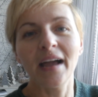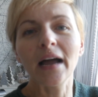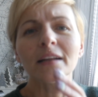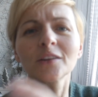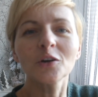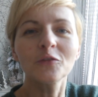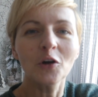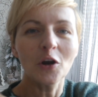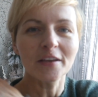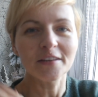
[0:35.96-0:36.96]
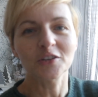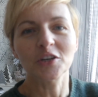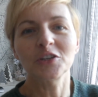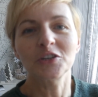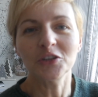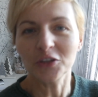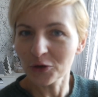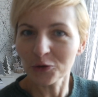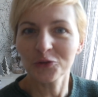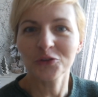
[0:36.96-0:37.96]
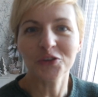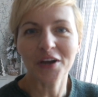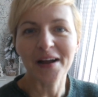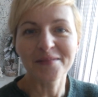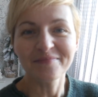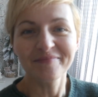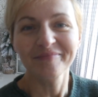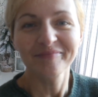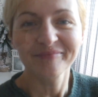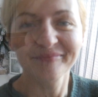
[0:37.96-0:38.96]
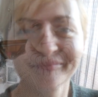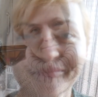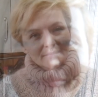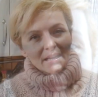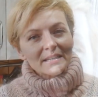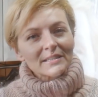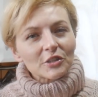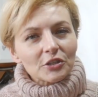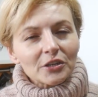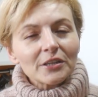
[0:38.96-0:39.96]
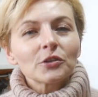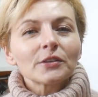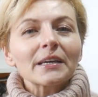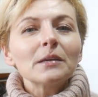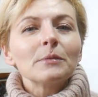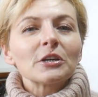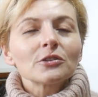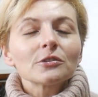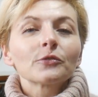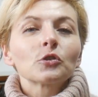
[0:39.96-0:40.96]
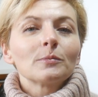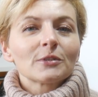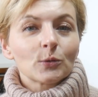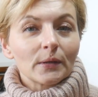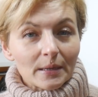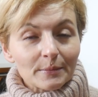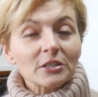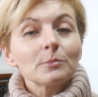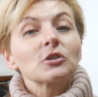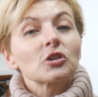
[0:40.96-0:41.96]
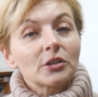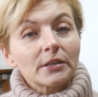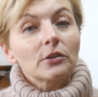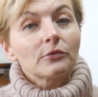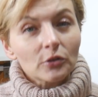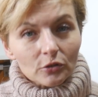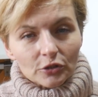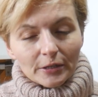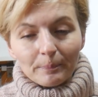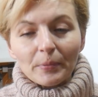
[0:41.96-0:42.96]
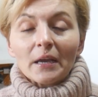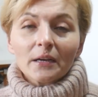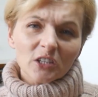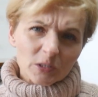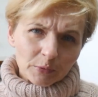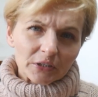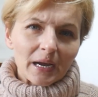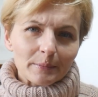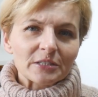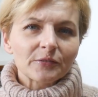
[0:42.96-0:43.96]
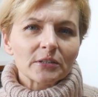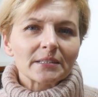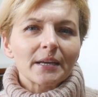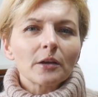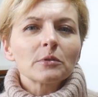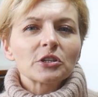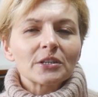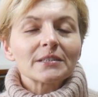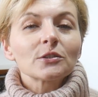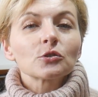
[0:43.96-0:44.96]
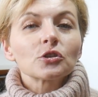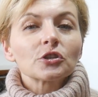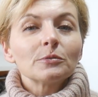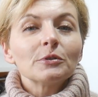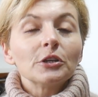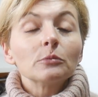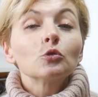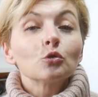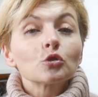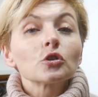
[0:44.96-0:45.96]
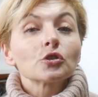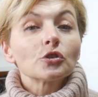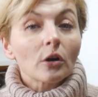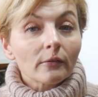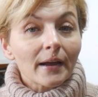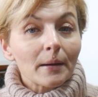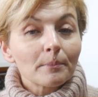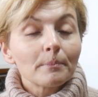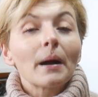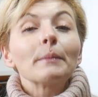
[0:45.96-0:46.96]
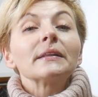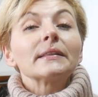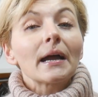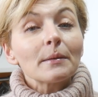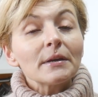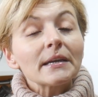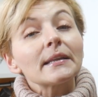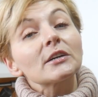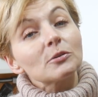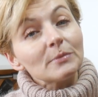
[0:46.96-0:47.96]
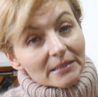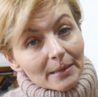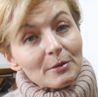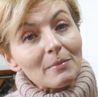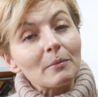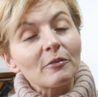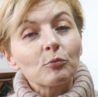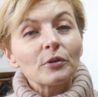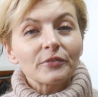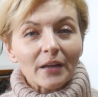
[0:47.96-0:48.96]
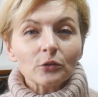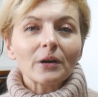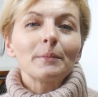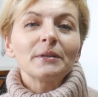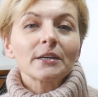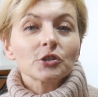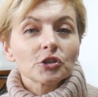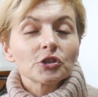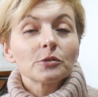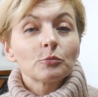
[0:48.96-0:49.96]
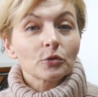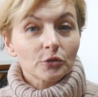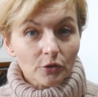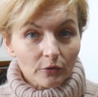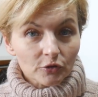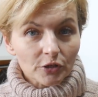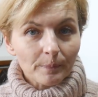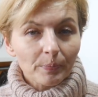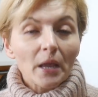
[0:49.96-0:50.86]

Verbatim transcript: Ale to w kolejnej części tego odcinka. Styczeń to taki miesiąc, w którym składamy sobie życzenia noworoczne. Gdy spotykamy swoich znajomych, często życzymy im dużo zdrowia. Pamiętajmy jednak, że my sami mamy wpływ na to, aby nasze życie było zdrowsze.